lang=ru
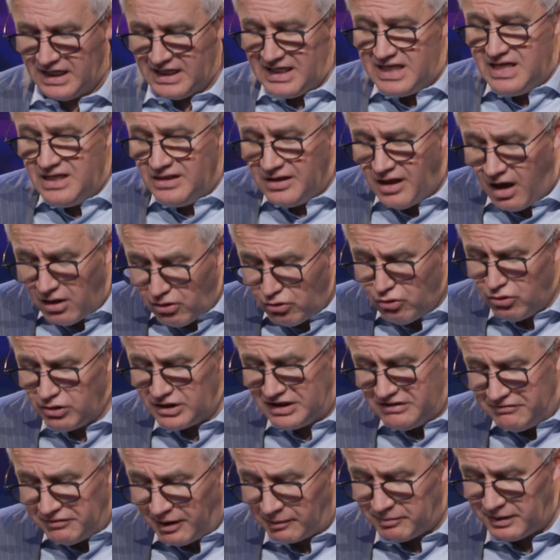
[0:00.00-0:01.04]
и
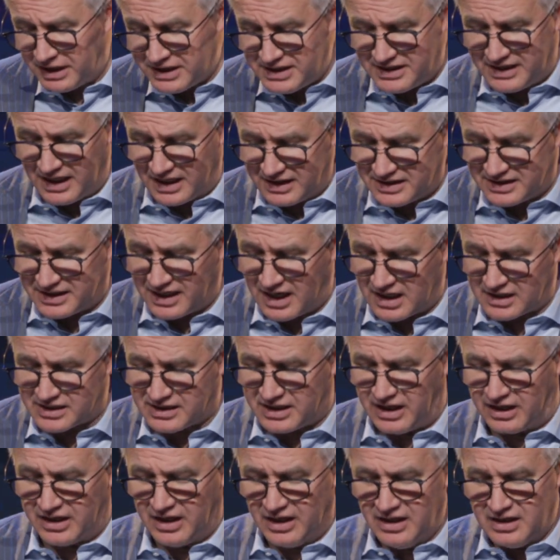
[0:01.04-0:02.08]
народы в областях
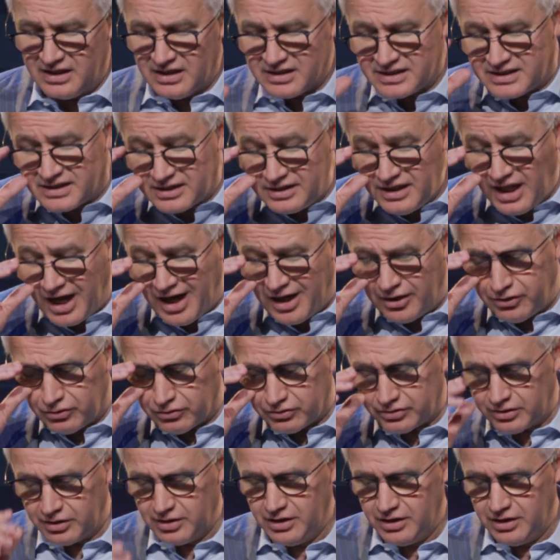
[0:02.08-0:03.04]
царских знают,